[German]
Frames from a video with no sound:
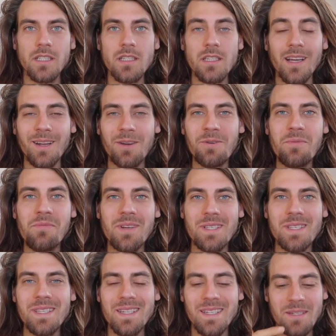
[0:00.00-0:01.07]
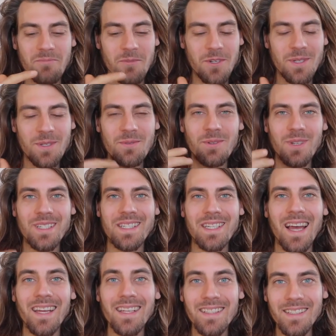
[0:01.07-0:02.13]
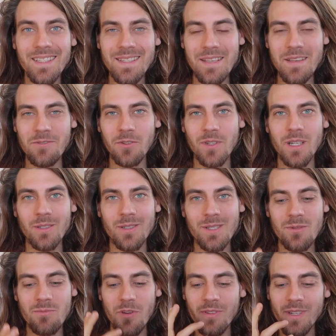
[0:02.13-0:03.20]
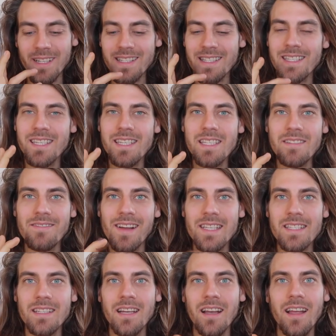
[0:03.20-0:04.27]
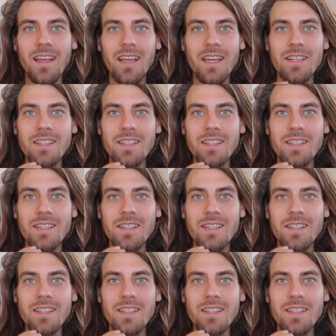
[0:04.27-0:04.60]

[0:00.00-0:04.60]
Das kann auch passieren. Ich möchte es nur teilen, diese Erfahrung, dass du mal wieder siehst, was da.